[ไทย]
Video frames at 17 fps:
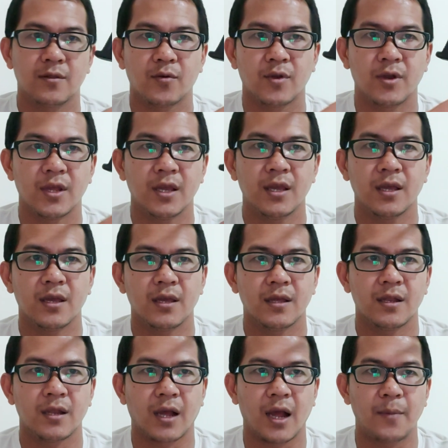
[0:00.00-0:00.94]
ตัวนี้
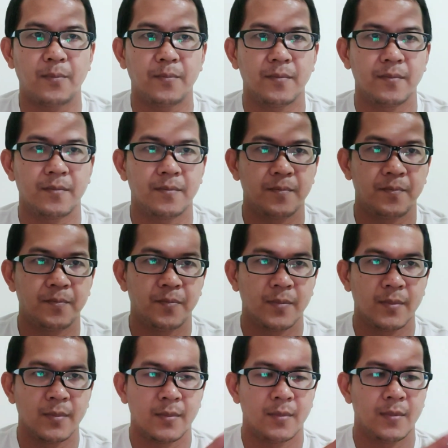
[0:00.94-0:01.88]
นะครับ
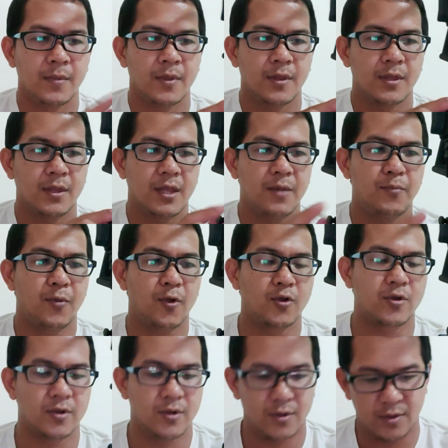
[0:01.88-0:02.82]
ที่ปล
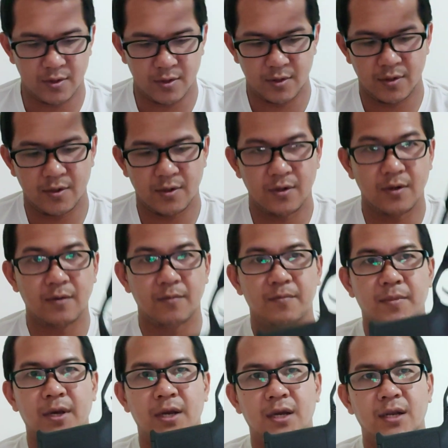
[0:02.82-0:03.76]
ด
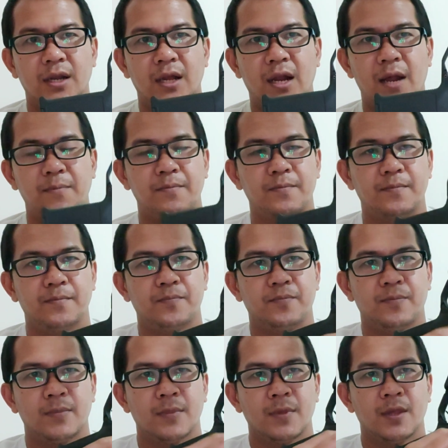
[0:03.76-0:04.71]
ปืนนะครับ
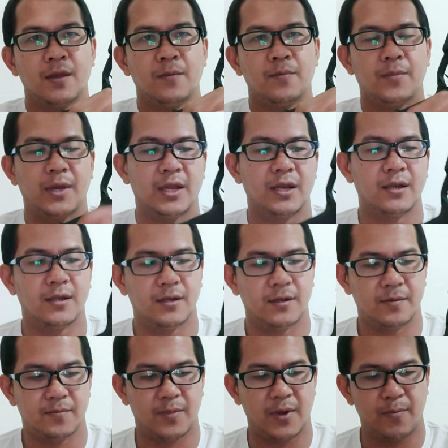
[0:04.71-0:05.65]
พิน
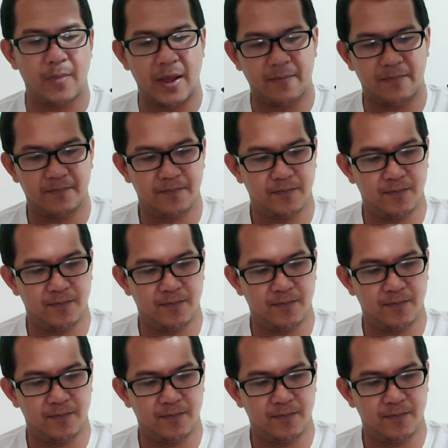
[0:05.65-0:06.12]
เป็นแบบ